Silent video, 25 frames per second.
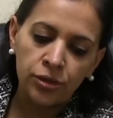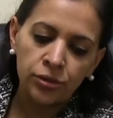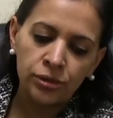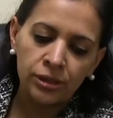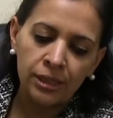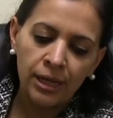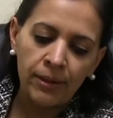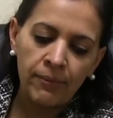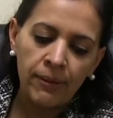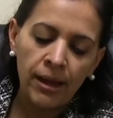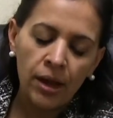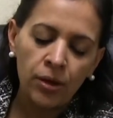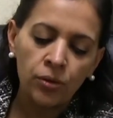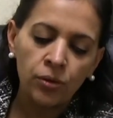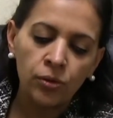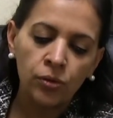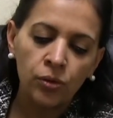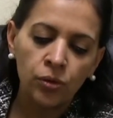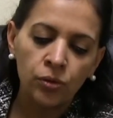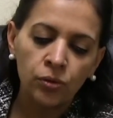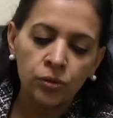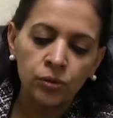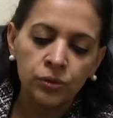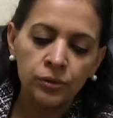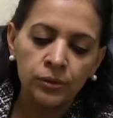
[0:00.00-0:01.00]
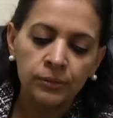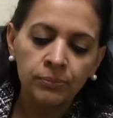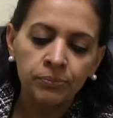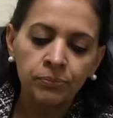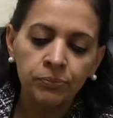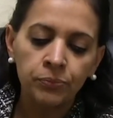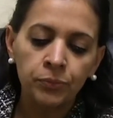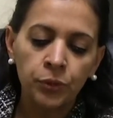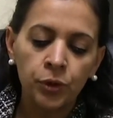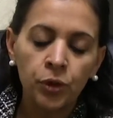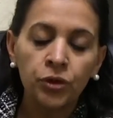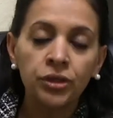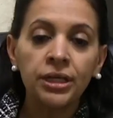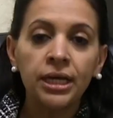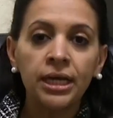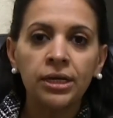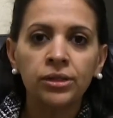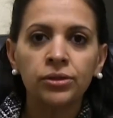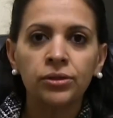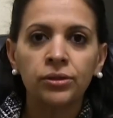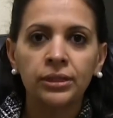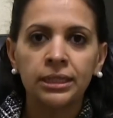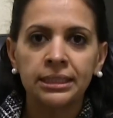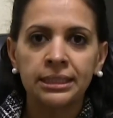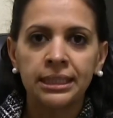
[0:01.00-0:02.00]
yo trabajo con un
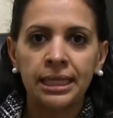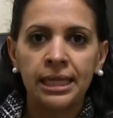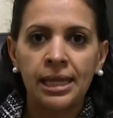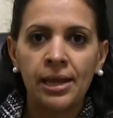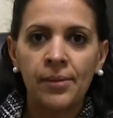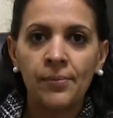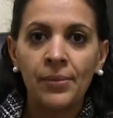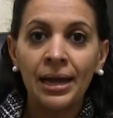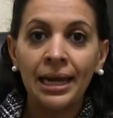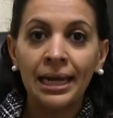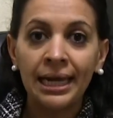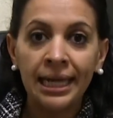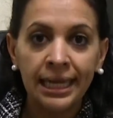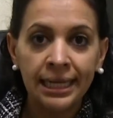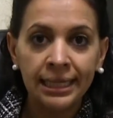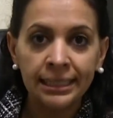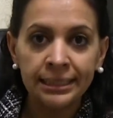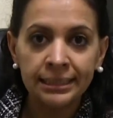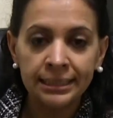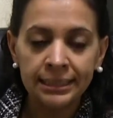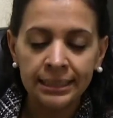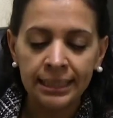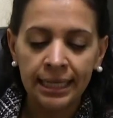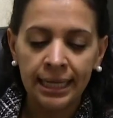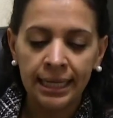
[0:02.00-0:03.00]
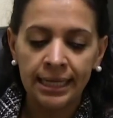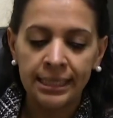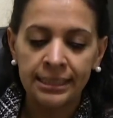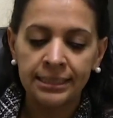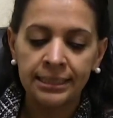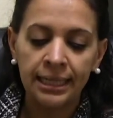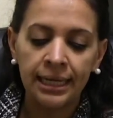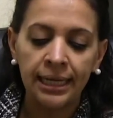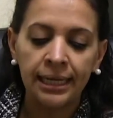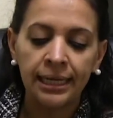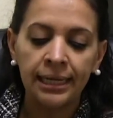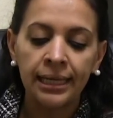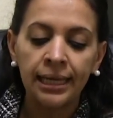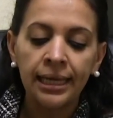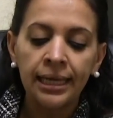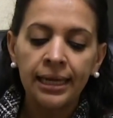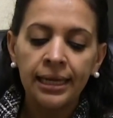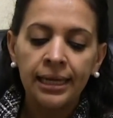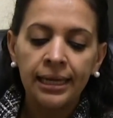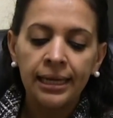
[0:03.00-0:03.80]
proyecto que se llama LENS, que es el